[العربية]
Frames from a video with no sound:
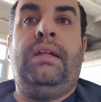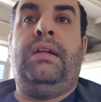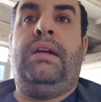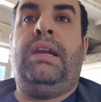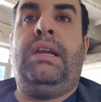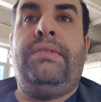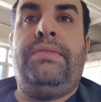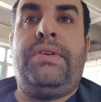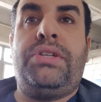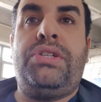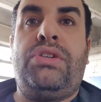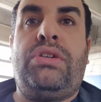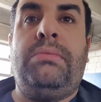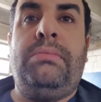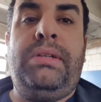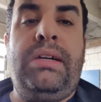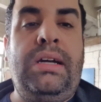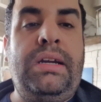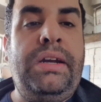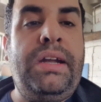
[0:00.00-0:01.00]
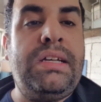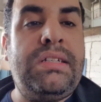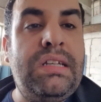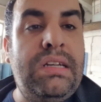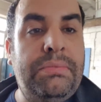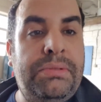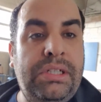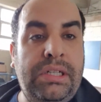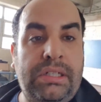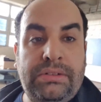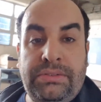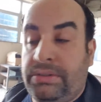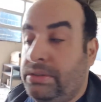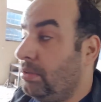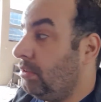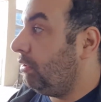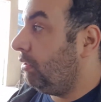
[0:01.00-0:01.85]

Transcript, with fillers: لا افرجيكم اياها للناس اللي بتعرف